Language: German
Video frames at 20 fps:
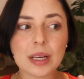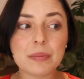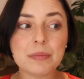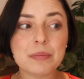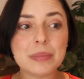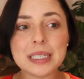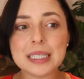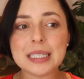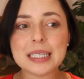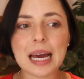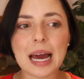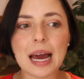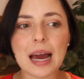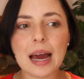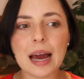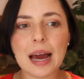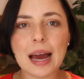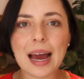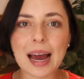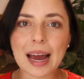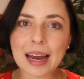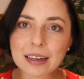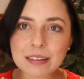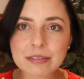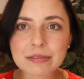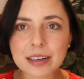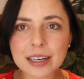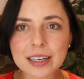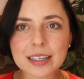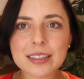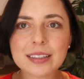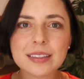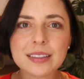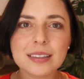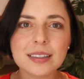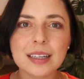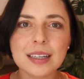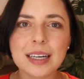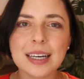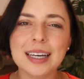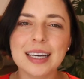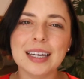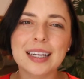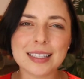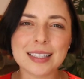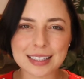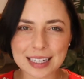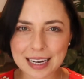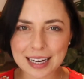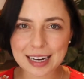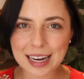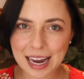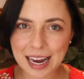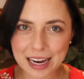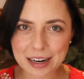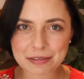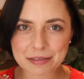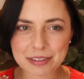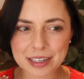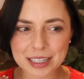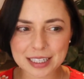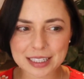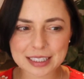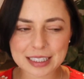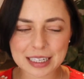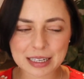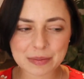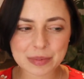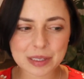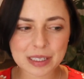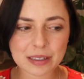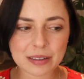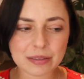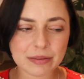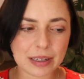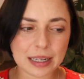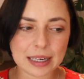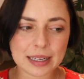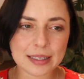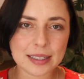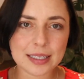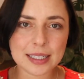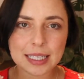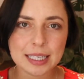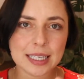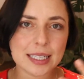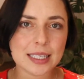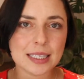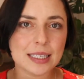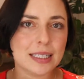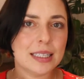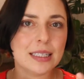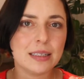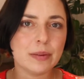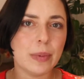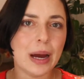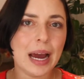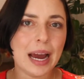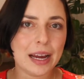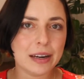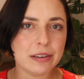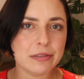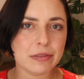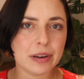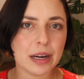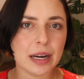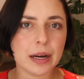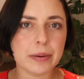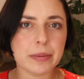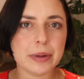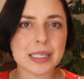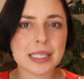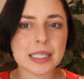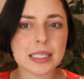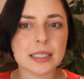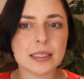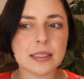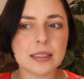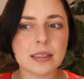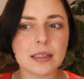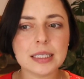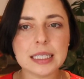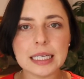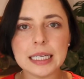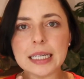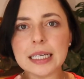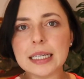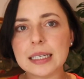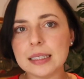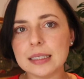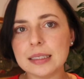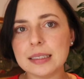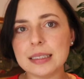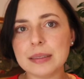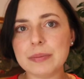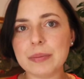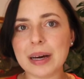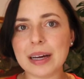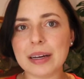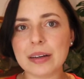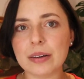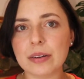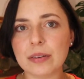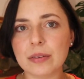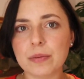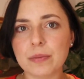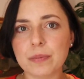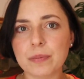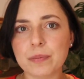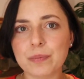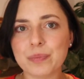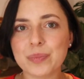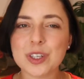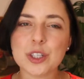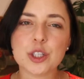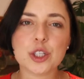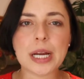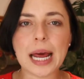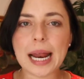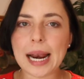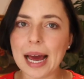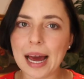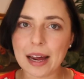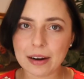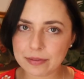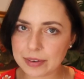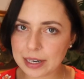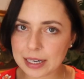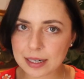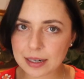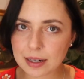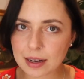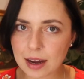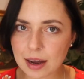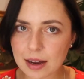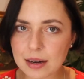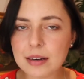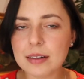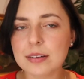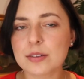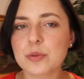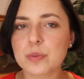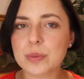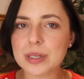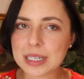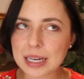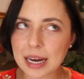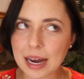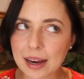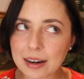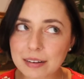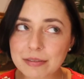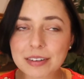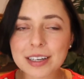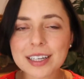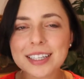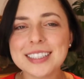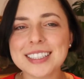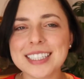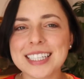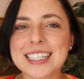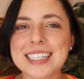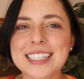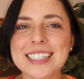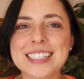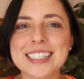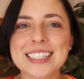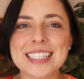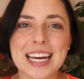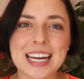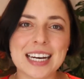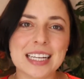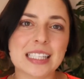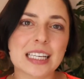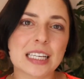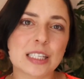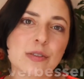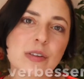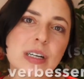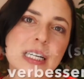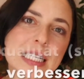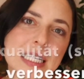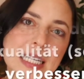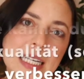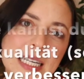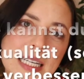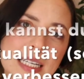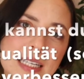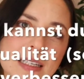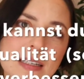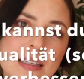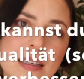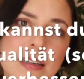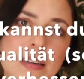mit einfachen, ich sage einfach in dem Sinne, weil die Dinge sind nicht immer einfach, aber es sind Dinge, die man schnell anwenden kann, also mit einfachen Dingen deine Sexualität